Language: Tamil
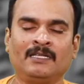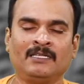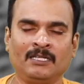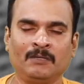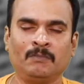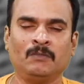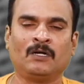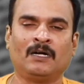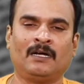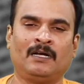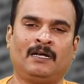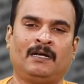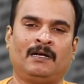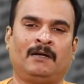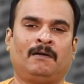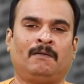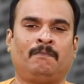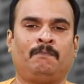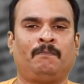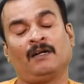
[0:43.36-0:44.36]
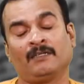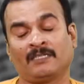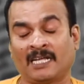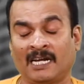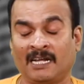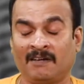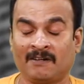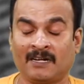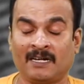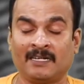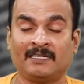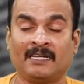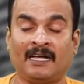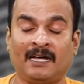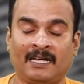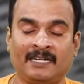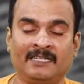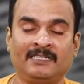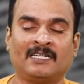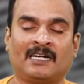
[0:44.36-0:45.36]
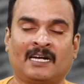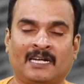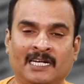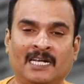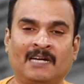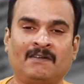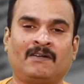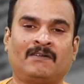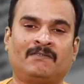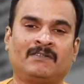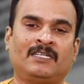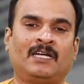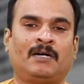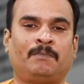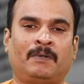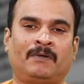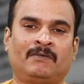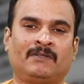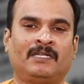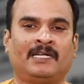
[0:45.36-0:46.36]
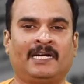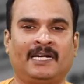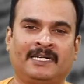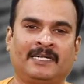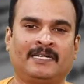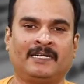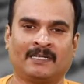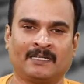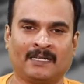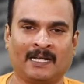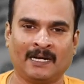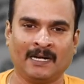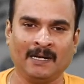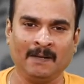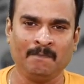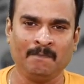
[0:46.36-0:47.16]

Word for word: திமுக தலைவராக இருந்த அறிஞர் அண்ணாவை வந்து அப்போ வந்து கேட்டுக்கிட்டு இருந்தாங்க